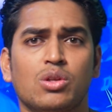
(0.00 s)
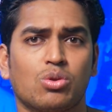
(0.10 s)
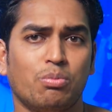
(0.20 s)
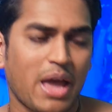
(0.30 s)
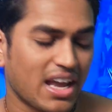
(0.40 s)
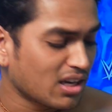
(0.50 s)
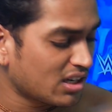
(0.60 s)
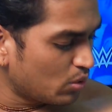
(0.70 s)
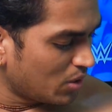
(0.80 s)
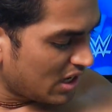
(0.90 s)
तो मैं क्या
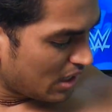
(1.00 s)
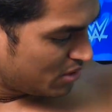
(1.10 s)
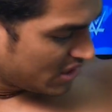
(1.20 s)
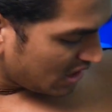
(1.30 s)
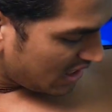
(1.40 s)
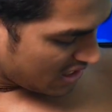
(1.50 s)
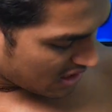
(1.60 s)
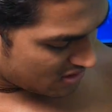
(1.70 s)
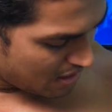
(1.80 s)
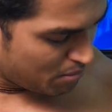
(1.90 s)
करूंगा ना अब जैसे एक
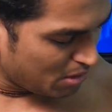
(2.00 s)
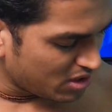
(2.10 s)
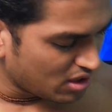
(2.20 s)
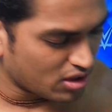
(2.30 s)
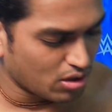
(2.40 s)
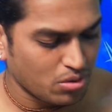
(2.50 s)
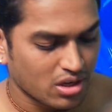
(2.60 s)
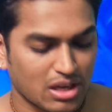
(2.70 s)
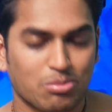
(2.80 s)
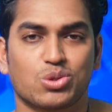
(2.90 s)
एग्जाम्पल में दे देता हूँ
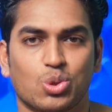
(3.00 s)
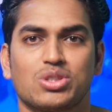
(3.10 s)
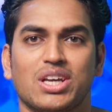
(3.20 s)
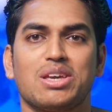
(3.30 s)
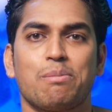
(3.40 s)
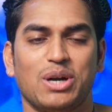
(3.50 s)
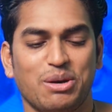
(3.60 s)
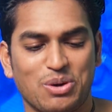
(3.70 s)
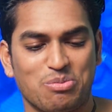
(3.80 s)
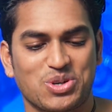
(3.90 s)
ये मत सोचना कि ये
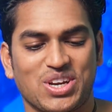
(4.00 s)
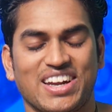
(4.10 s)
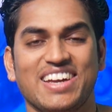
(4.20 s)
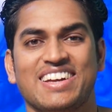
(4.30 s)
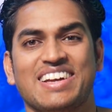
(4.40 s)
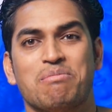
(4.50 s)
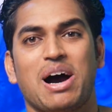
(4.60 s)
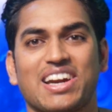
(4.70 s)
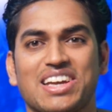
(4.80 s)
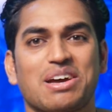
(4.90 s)
पेड प्रमोशन है
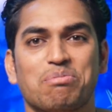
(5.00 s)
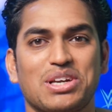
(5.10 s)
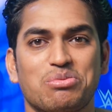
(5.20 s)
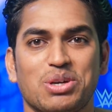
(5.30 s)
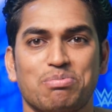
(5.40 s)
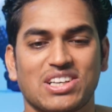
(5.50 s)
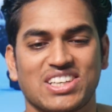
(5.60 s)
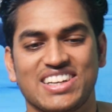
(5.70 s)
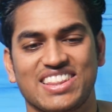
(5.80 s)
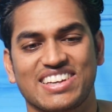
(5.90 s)
बाहर की कंपनी मुझे
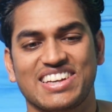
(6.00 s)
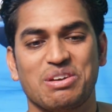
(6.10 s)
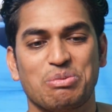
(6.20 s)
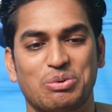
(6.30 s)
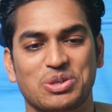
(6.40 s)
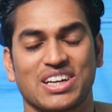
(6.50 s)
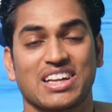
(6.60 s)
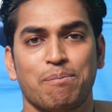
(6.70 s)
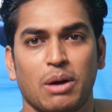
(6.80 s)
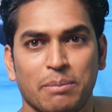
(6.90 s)
पैसे नहीं देगी अभी प्रमोशन के
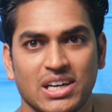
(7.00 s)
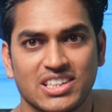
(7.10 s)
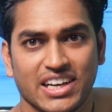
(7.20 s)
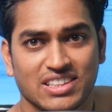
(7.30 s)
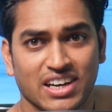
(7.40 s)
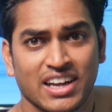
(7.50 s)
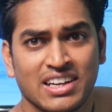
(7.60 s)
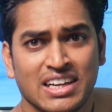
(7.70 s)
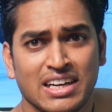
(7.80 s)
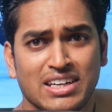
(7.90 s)
लिए पंप एनर्जाइजर है
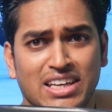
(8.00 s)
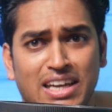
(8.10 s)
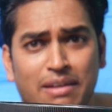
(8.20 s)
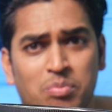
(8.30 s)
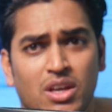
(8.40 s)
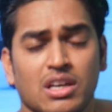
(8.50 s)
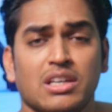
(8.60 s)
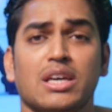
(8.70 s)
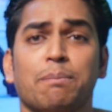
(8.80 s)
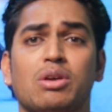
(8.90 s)
ठीक है
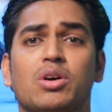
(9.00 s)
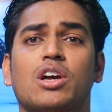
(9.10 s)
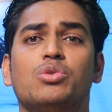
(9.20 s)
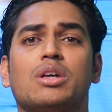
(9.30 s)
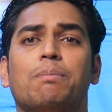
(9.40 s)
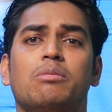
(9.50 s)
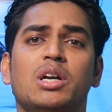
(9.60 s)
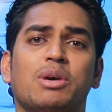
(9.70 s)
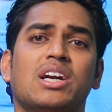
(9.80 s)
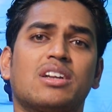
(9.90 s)
ये प्री वर्कआउट
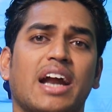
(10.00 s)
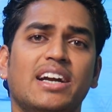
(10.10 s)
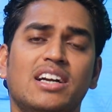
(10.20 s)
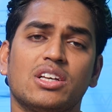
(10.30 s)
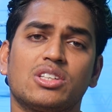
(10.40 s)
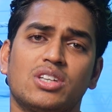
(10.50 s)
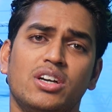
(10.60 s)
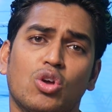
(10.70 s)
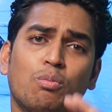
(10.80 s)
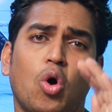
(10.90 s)
सप्लीमेंट मेरा ट्राइड टेस्टेड
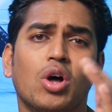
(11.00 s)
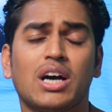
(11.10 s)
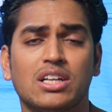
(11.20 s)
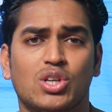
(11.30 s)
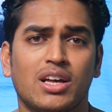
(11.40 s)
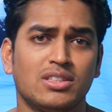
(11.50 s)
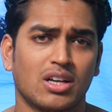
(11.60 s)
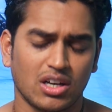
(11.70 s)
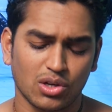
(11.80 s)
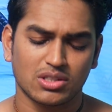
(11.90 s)
है और बहुत अच्छा
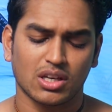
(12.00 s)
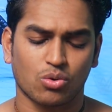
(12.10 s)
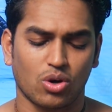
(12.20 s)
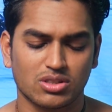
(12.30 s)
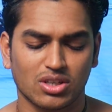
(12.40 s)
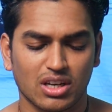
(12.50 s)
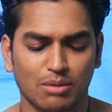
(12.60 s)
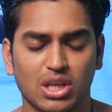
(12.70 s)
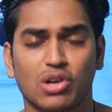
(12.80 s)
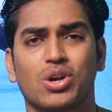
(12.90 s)
रिजल्ट है और इसका कॉस्ट अगर
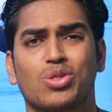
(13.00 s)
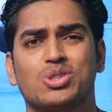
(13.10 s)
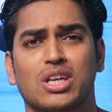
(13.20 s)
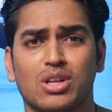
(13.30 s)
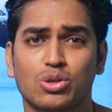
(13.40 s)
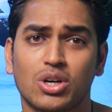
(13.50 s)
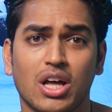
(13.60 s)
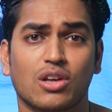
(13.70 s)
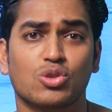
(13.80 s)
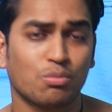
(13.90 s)
आप देखोगे तो सत्रह सौ
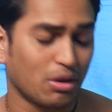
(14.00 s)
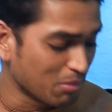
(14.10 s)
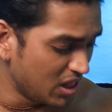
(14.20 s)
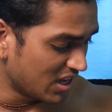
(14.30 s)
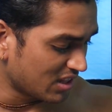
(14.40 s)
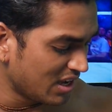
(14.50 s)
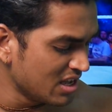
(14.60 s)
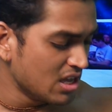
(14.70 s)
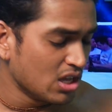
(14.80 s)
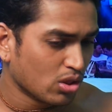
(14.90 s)
अठारह सौ रुपए मिल जाता
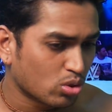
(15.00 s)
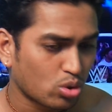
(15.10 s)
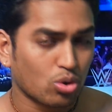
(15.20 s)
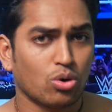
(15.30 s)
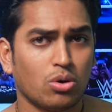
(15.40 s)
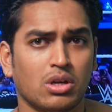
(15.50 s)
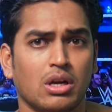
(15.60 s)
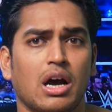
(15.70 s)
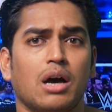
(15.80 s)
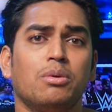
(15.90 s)
है तो
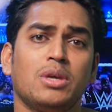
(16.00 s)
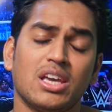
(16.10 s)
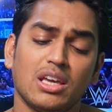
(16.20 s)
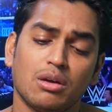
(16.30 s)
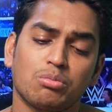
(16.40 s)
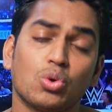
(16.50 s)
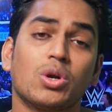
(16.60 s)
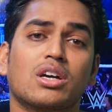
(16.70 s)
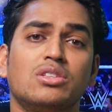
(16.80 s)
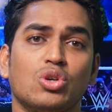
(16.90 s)
अब ये हम क्यों
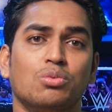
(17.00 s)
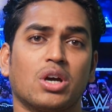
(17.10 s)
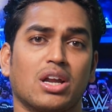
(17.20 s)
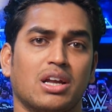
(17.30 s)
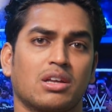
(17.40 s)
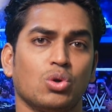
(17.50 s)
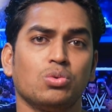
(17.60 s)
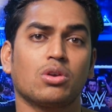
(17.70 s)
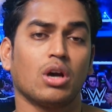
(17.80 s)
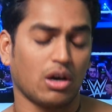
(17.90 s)
ना कंज्यूम करें क्यों
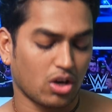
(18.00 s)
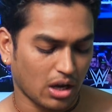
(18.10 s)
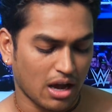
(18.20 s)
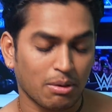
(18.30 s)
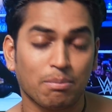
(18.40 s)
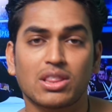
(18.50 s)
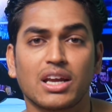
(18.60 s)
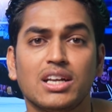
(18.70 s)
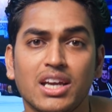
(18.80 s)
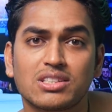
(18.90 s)
और हमें पता
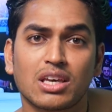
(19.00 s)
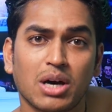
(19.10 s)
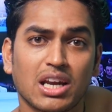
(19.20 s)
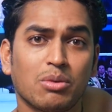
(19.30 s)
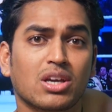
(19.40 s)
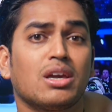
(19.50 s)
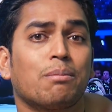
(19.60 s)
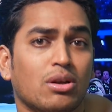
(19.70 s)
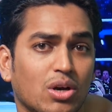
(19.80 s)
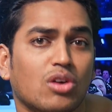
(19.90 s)
ही नहीं है इसके बारे में कि ये
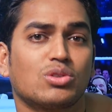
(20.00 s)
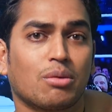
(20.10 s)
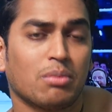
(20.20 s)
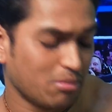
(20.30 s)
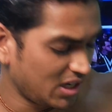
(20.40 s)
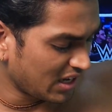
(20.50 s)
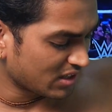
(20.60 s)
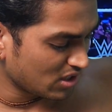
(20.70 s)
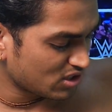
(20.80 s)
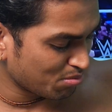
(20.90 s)
प्री वर्कआउट सप्लीमेंट
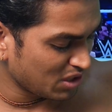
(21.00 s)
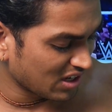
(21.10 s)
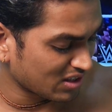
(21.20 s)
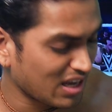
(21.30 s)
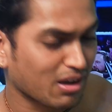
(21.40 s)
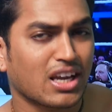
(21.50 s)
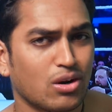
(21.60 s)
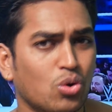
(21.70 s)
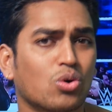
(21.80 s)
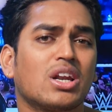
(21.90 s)
एग्जिस्ट भी करता है कई
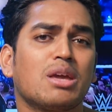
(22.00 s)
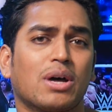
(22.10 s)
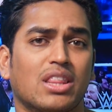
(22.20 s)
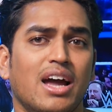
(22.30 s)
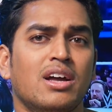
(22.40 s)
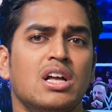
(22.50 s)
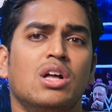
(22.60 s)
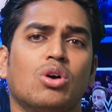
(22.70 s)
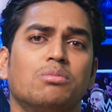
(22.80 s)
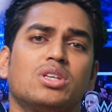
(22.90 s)
लोगों को नहीं पता है
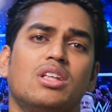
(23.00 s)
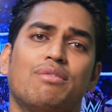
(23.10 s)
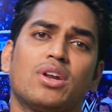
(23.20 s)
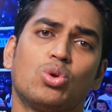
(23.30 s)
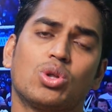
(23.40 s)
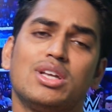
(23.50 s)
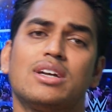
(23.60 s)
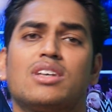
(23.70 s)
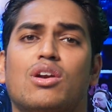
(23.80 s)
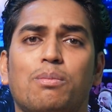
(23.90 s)
तो हम सीधा फिर दो तीन
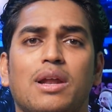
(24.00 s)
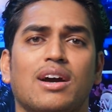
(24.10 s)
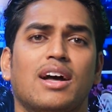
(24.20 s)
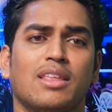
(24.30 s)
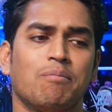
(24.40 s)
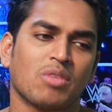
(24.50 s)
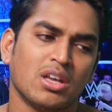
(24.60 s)
हजार रुपए लगाते हैं